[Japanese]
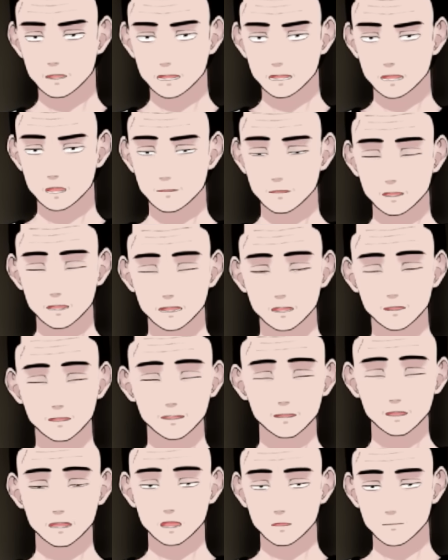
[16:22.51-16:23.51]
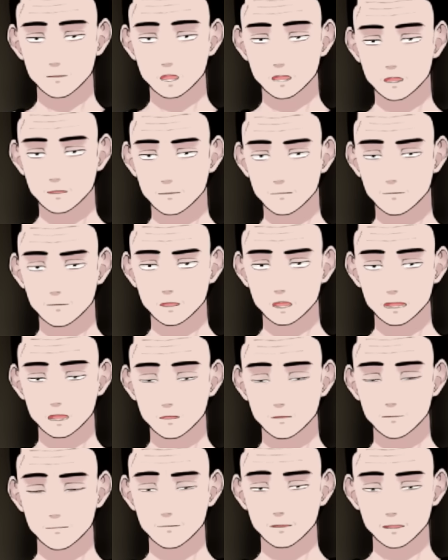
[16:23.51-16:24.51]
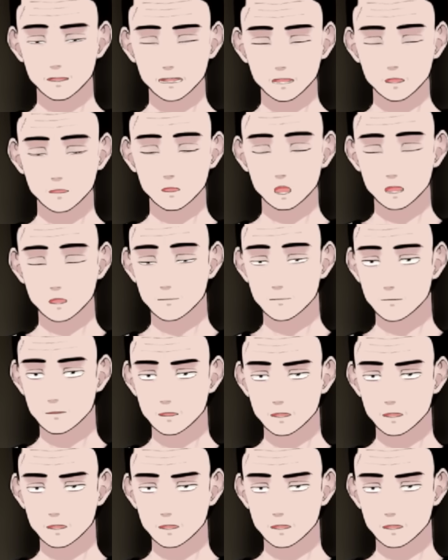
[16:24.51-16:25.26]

また自慢話。部下の悪口、